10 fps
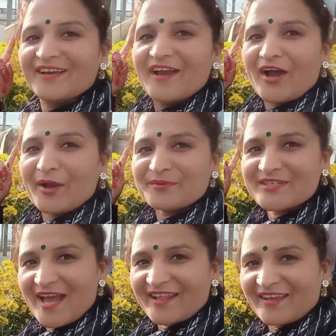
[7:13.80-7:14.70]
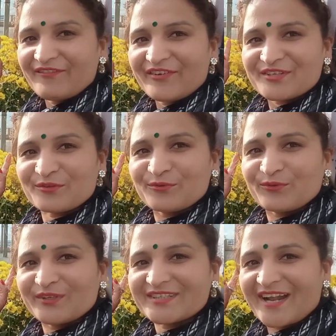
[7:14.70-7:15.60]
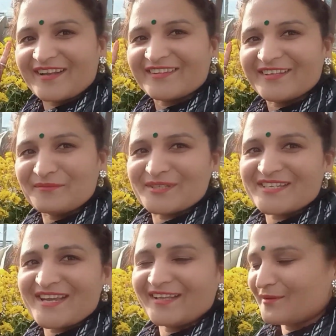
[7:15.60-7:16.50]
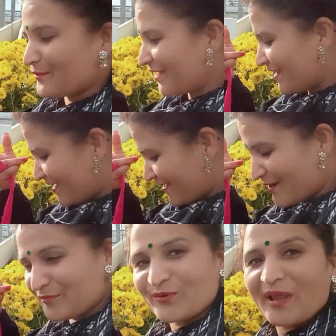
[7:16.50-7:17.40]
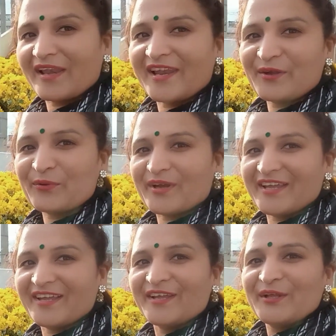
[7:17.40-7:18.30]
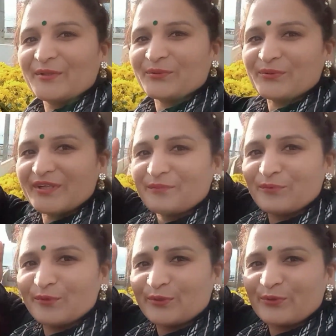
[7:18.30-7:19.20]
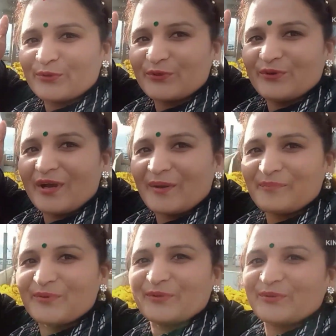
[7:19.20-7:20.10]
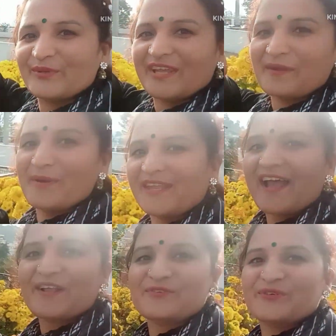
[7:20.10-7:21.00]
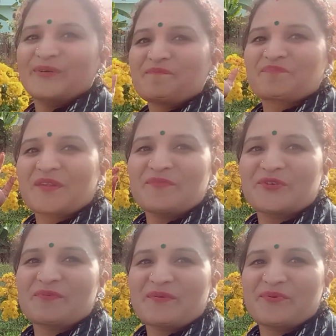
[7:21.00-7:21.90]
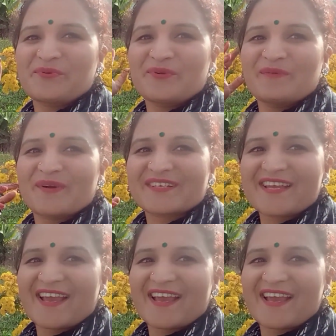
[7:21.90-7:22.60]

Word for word: अभी जा रहे हैं वैसे तो उन्होंने साढ़े तीन बजे आना बोला था हम थोड़ा लेट हो गए तो ये फूल तोड़ रही हूँ आप फूल तोड़ने के बाद आज जो मुझ पर फूल बरसाई